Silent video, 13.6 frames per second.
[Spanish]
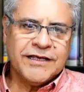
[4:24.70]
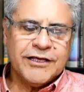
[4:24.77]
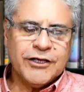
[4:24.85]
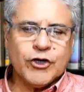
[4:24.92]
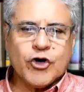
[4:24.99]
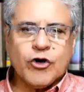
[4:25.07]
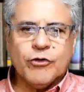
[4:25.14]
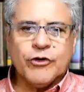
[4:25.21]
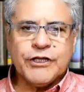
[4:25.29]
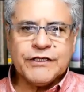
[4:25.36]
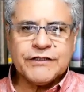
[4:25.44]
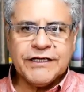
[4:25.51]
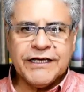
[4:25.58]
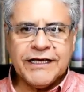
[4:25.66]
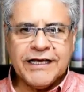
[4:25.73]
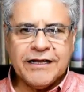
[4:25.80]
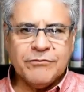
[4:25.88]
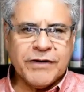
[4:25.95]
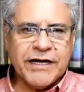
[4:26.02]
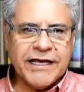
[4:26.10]
Y como dice
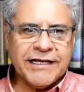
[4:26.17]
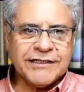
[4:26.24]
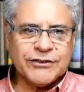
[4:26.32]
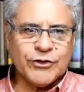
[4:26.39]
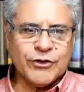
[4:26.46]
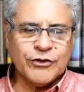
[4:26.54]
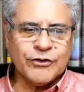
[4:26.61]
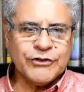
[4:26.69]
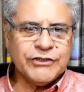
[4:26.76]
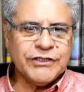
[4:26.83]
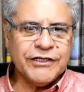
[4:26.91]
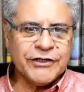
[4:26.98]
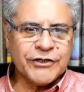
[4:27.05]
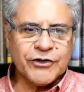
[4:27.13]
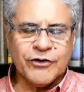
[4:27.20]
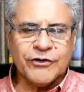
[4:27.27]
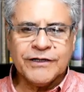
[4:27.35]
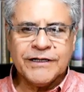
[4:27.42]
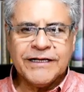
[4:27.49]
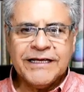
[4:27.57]
el maestro Jin
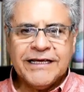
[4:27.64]
Rong